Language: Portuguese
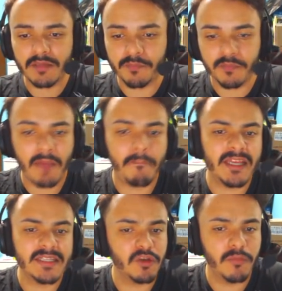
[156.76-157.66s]
que, que
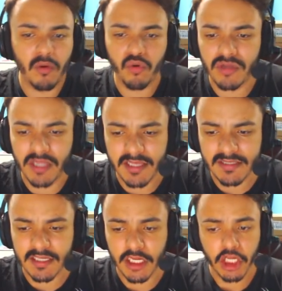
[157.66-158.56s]
apareceu um bagulho
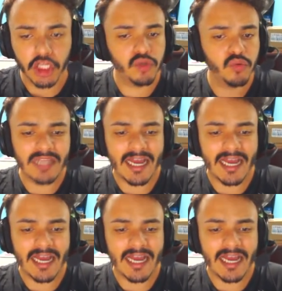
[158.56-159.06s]
desse do